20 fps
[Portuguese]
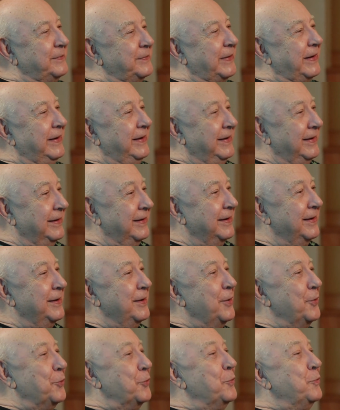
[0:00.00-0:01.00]
para ele
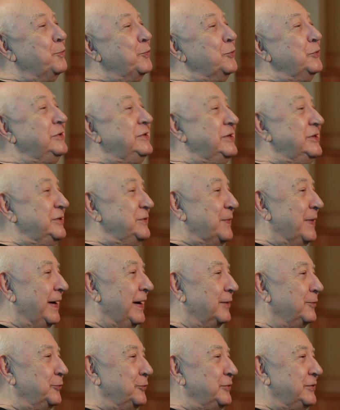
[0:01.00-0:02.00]
um pudim de
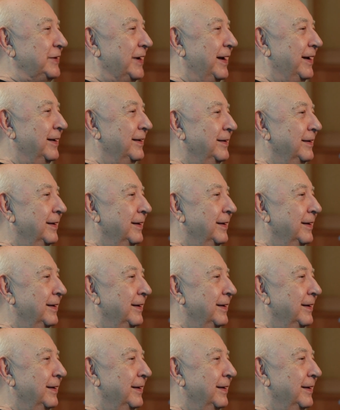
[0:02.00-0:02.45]
maracujá.